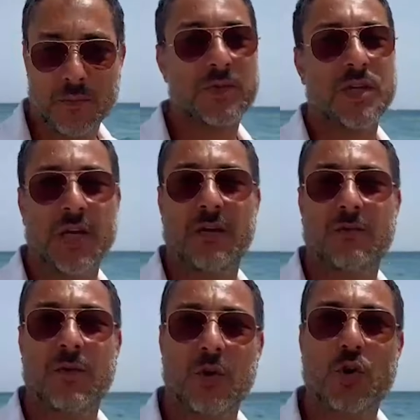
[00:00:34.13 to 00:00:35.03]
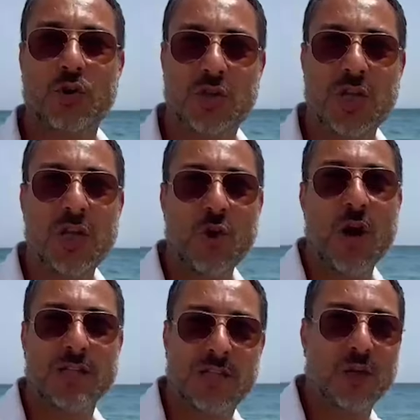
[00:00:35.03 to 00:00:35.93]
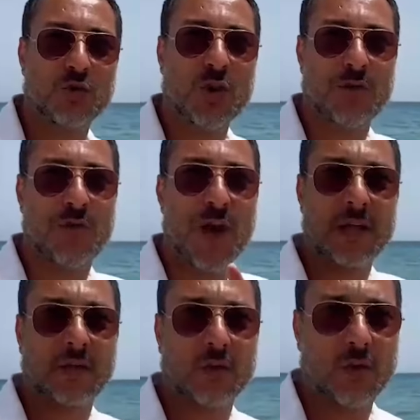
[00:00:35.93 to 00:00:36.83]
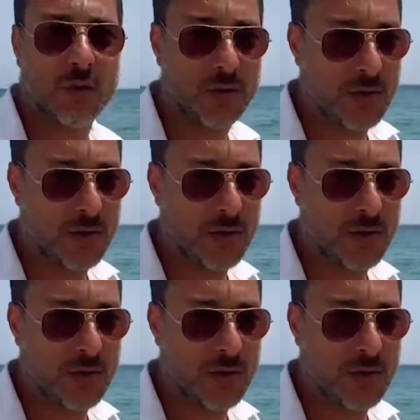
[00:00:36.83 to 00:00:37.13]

Sì consiglio, anzi l'ho già fatto,